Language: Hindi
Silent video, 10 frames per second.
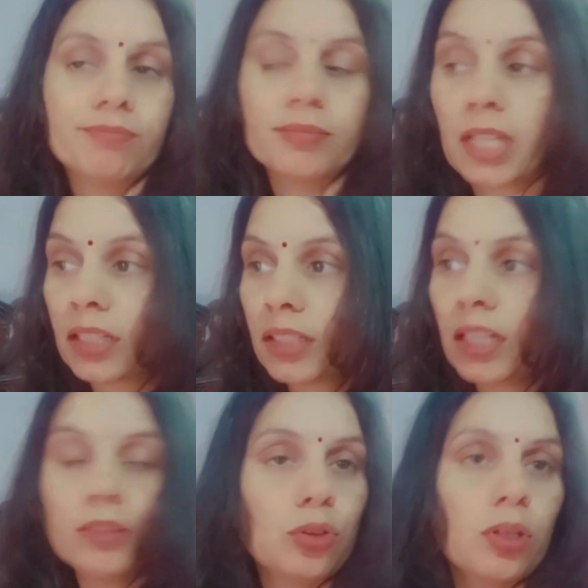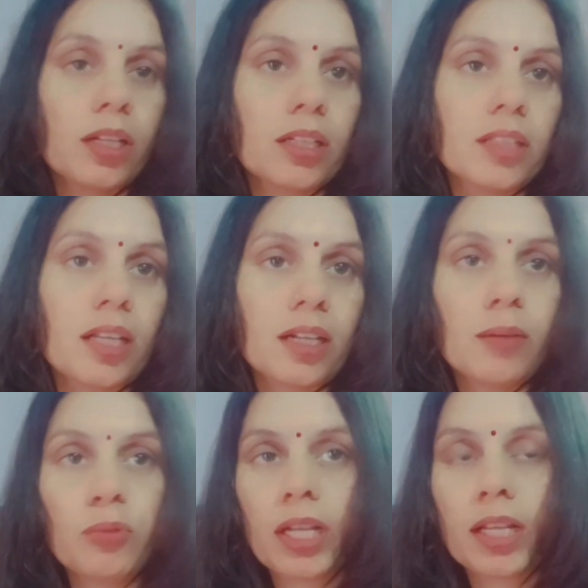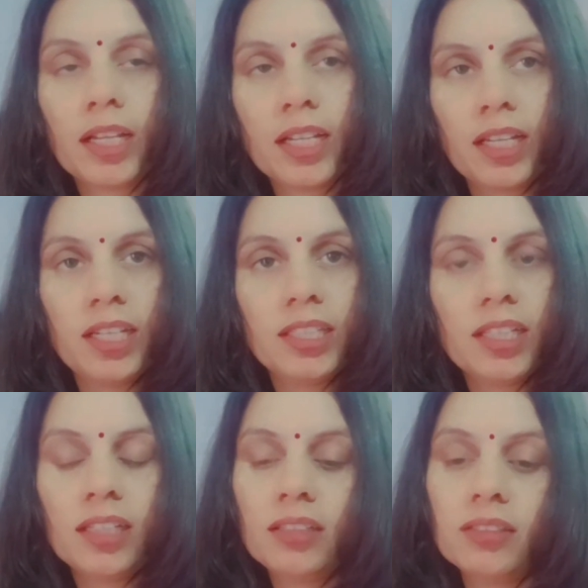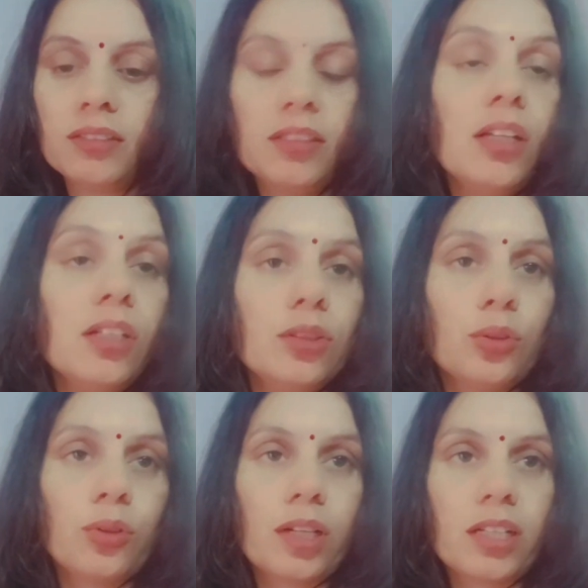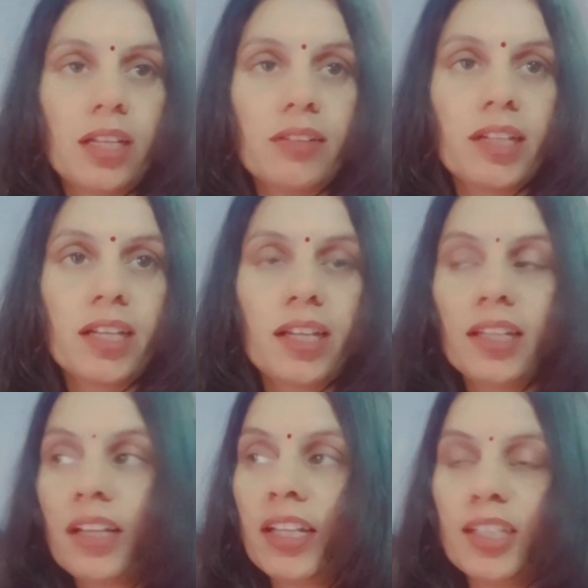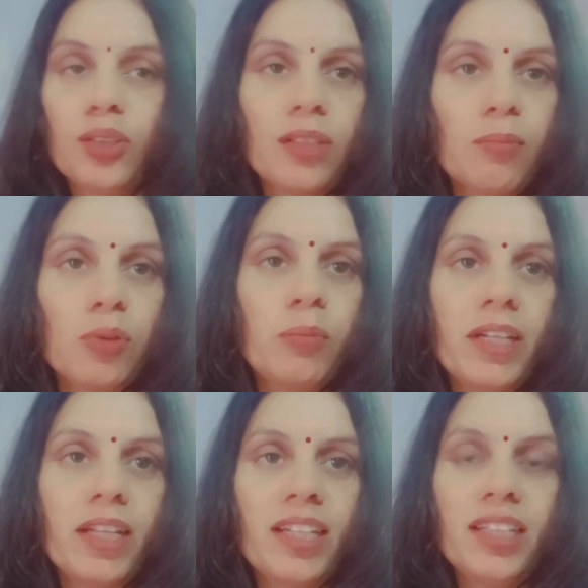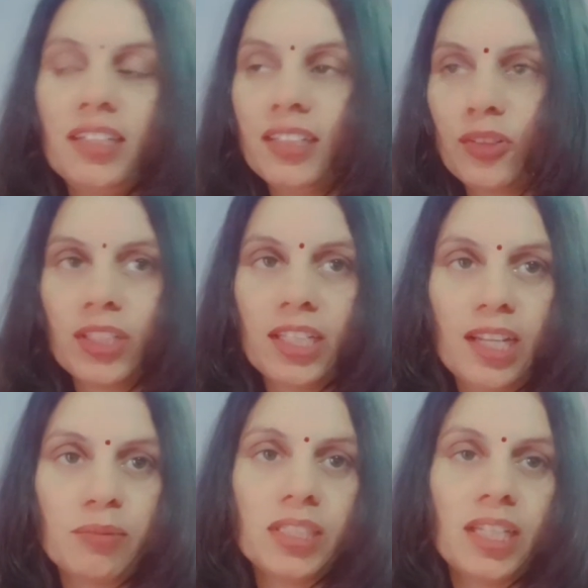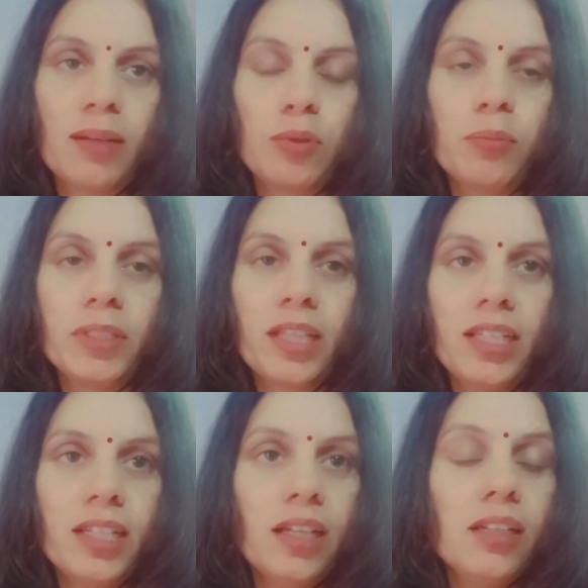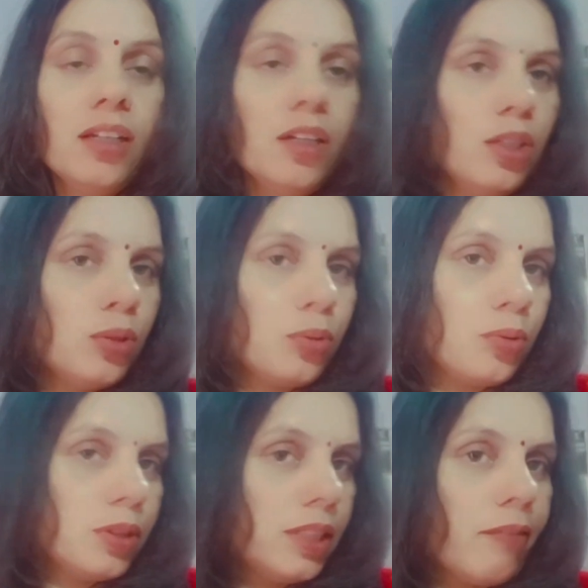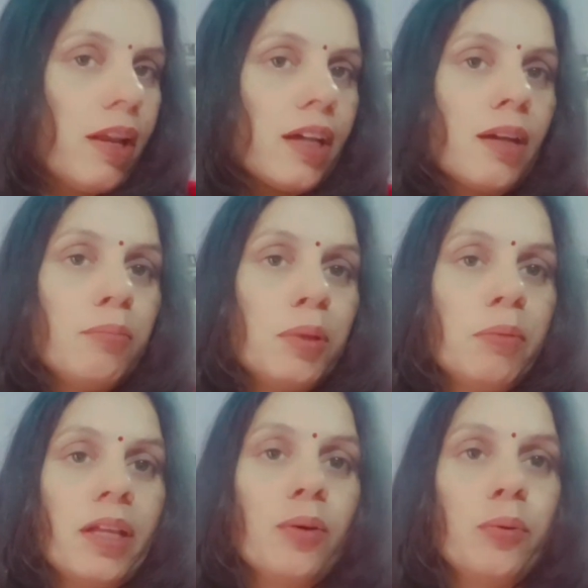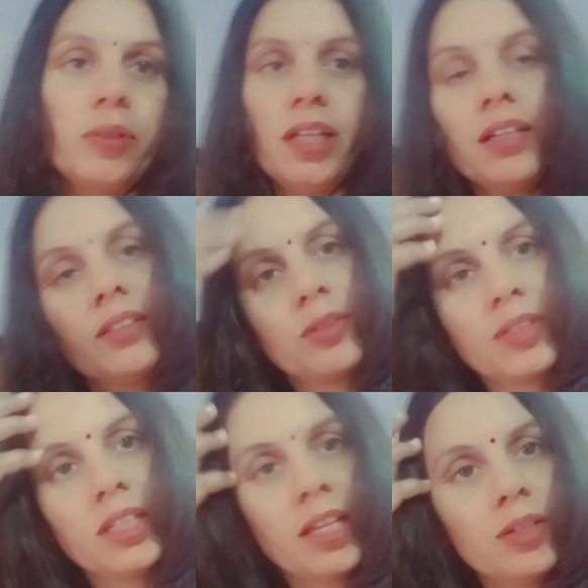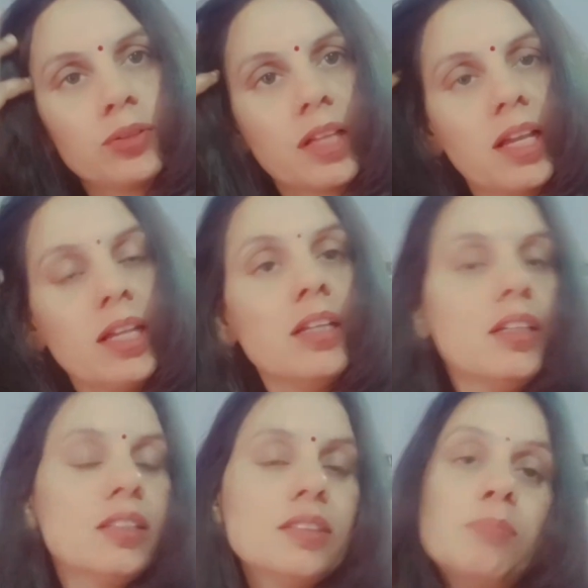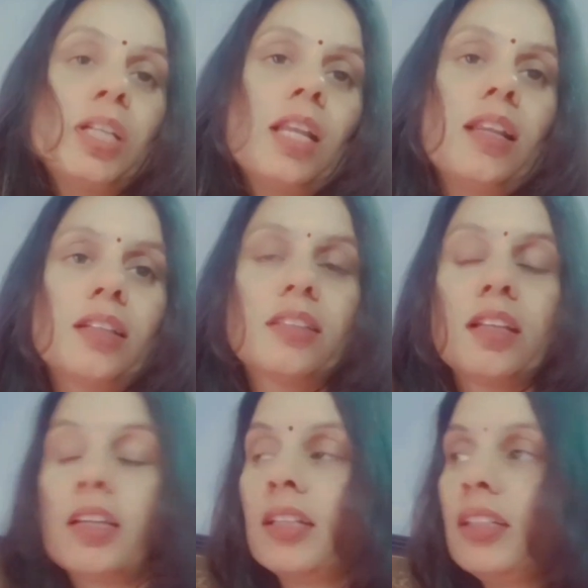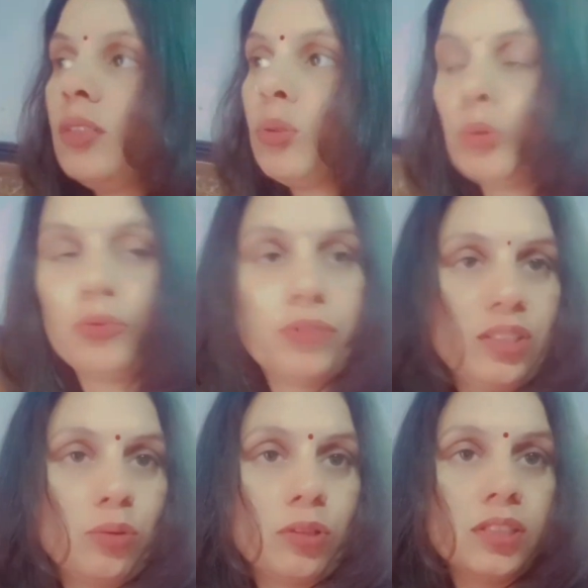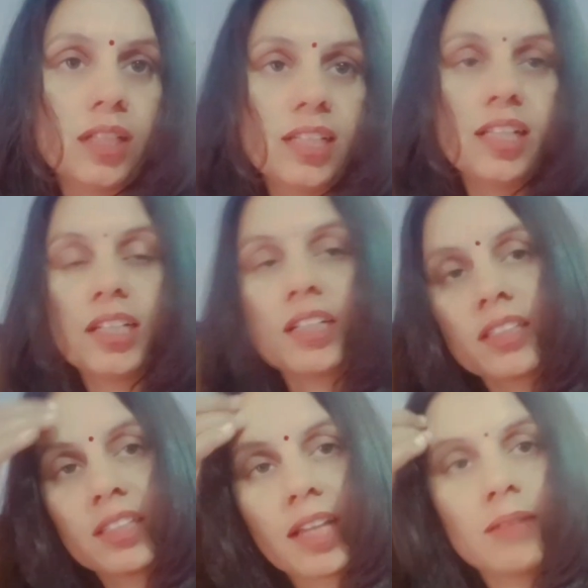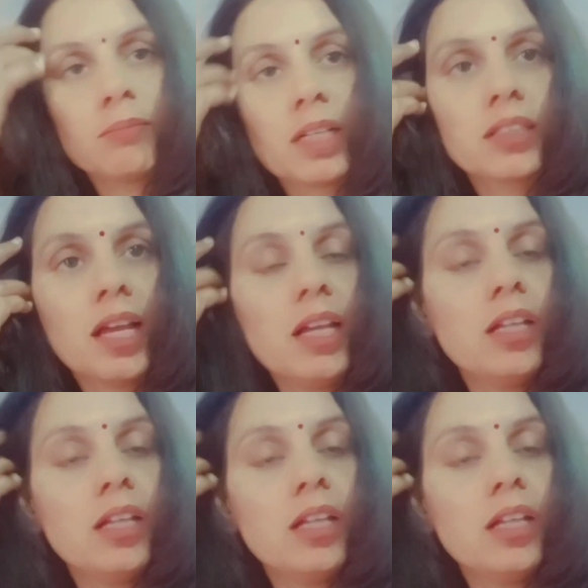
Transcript: देखते हैं जो घर का सारा काम वगैरह है कर लेते हैं जो रखना वगैरह है खाना तो शाम को बनाना नहीं क्योंकि तिलक में जाना आपको पता ही है तो ये वाला काम भी मेरा हो गया क्योंकि यही होता है जब चलने लगते हैं कहीं तो फिर तुरंत जल्दी जल्दी करते टाइम लगता है